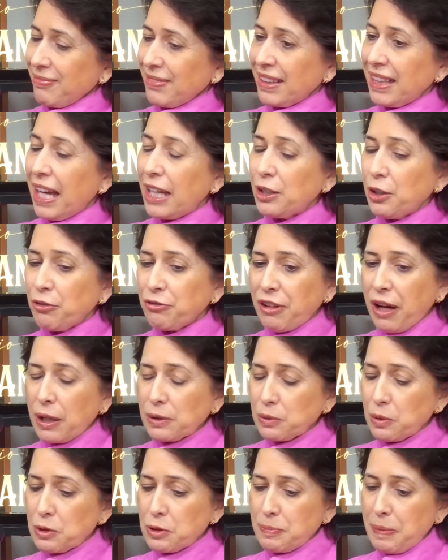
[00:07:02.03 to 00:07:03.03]
né? E eu falo
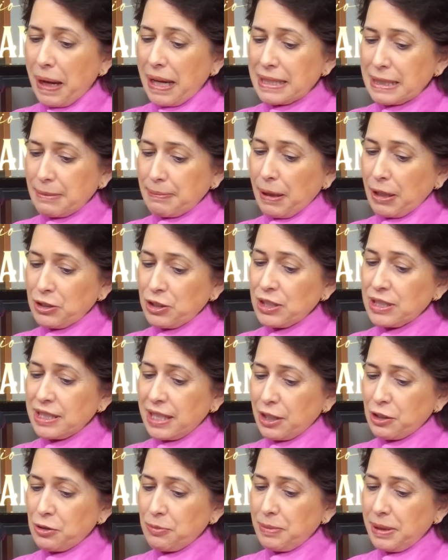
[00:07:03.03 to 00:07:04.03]
com os pais que a partir de
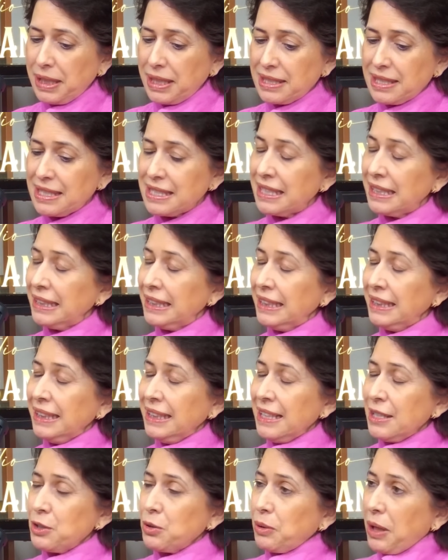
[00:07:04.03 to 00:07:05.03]
sete meses,
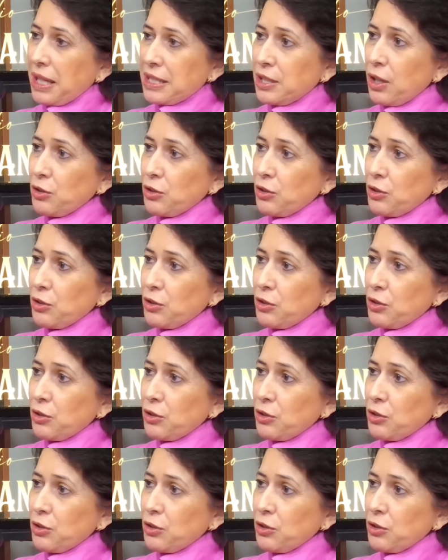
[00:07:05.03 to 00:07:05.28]
se o casal